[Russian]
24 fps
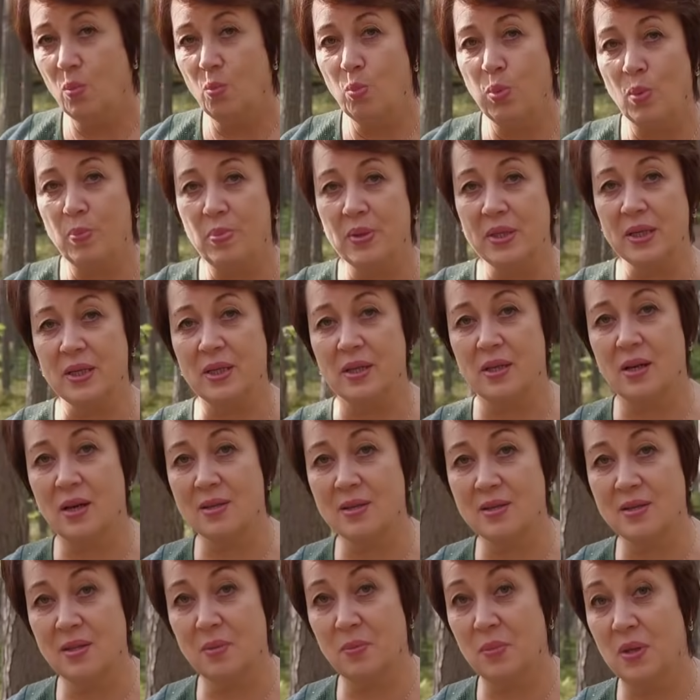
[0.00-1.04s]
по
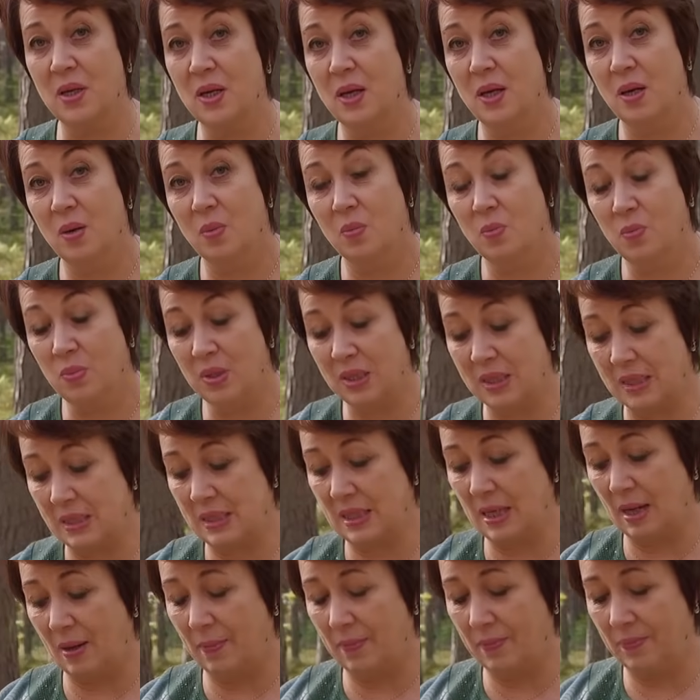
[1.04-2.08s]
прекрасным
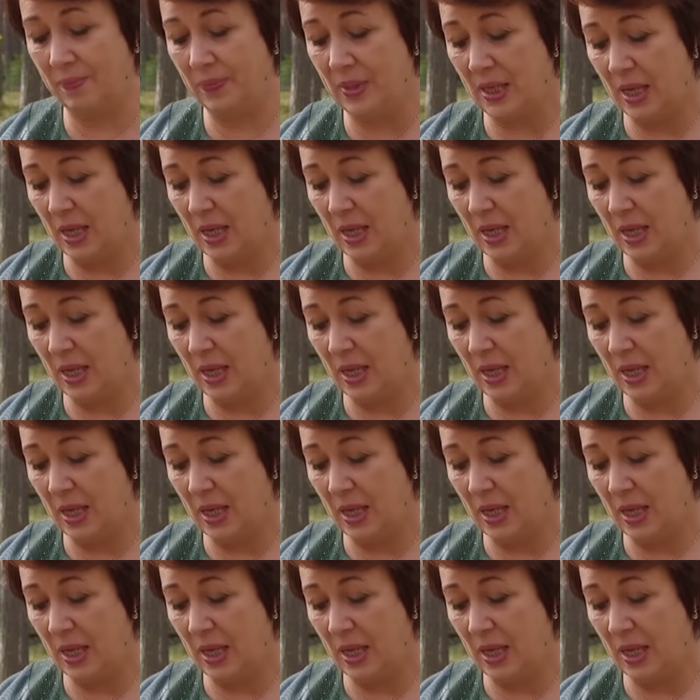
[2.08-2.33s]
местам.